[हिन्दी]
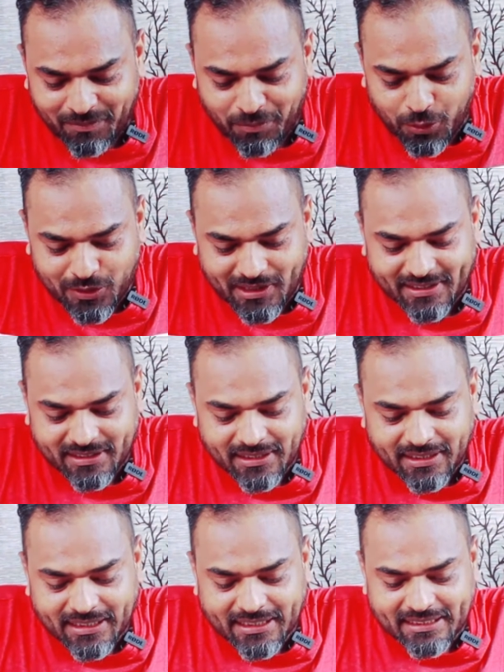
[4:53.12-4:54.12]
post it
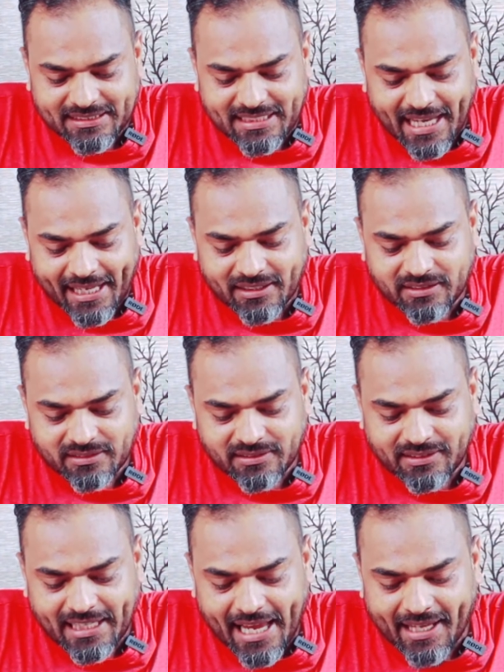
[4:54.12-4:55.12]

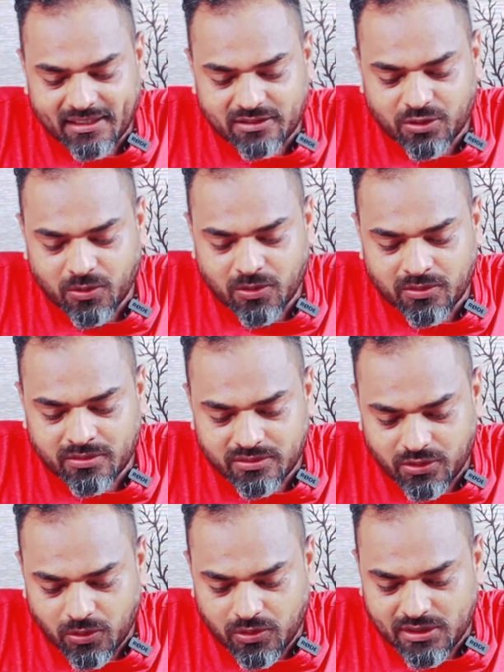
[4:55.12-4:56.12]
tag Jolo,
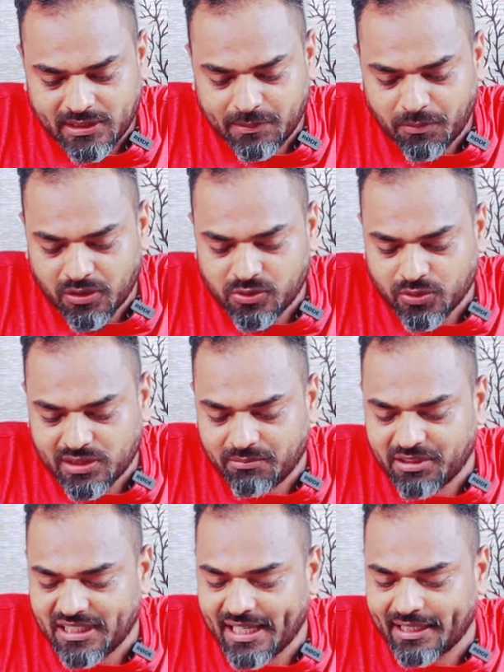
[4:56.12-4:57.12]
Jolo Chip on
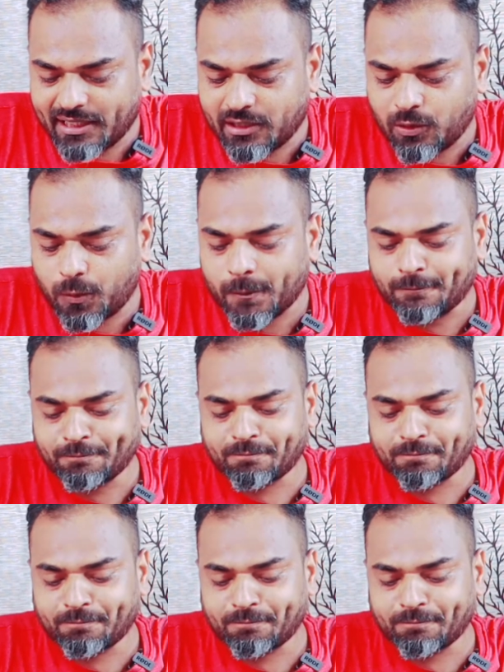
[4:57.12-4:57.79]
social media and include